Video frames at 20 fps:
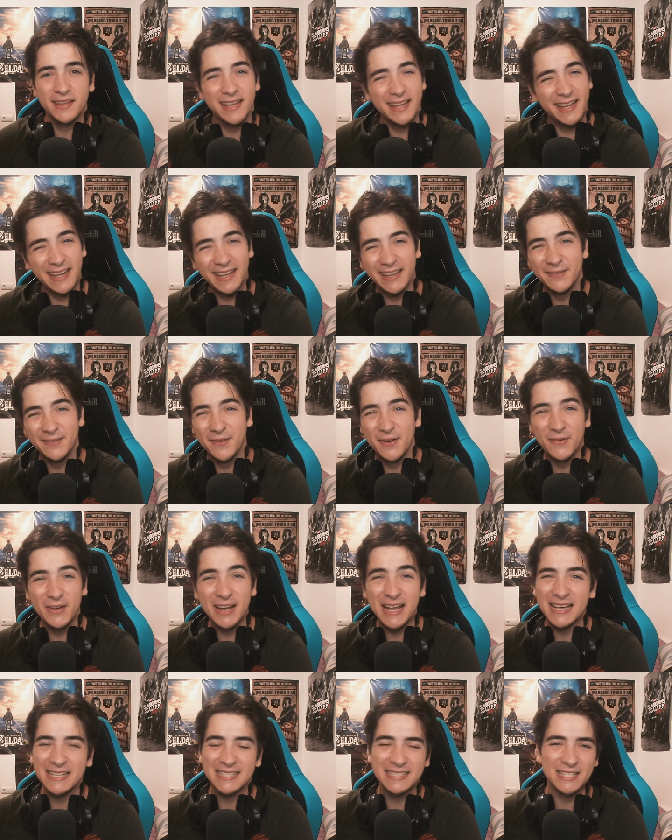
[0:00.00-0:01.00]
Hey, muy
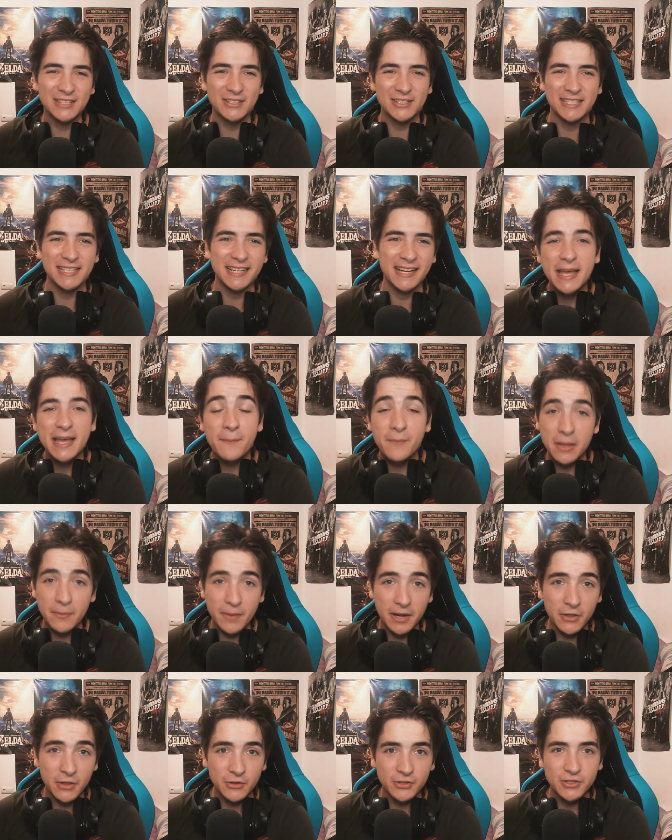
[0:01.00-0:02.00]
buenas chicos y chicas,
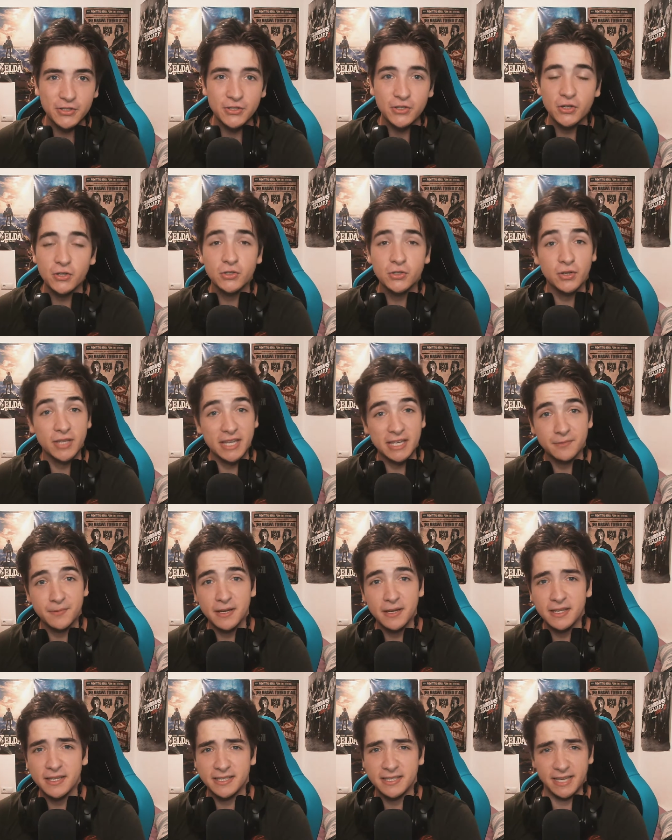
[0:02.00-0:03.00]
bienvenidos, yo soy
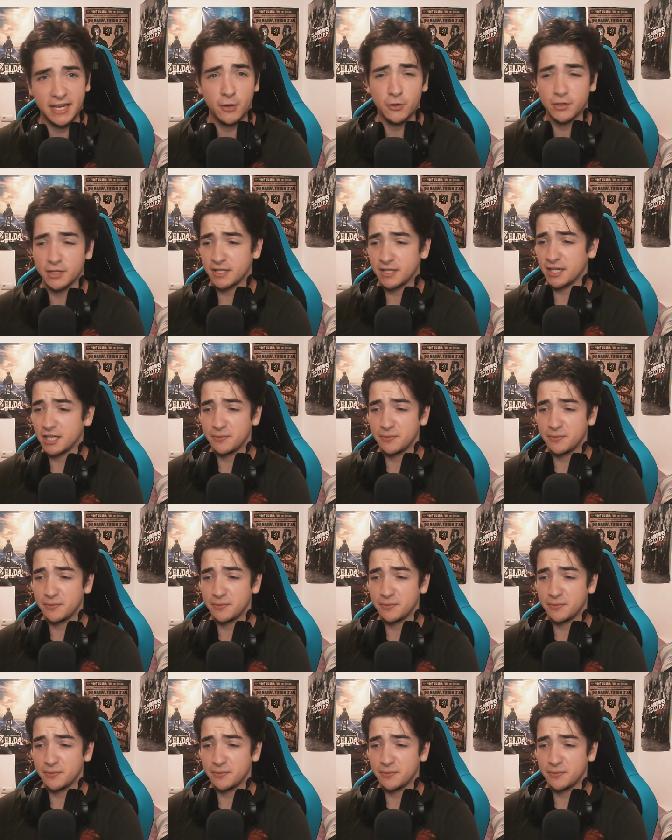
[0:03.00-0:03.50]
Asbel y sé que os estaréis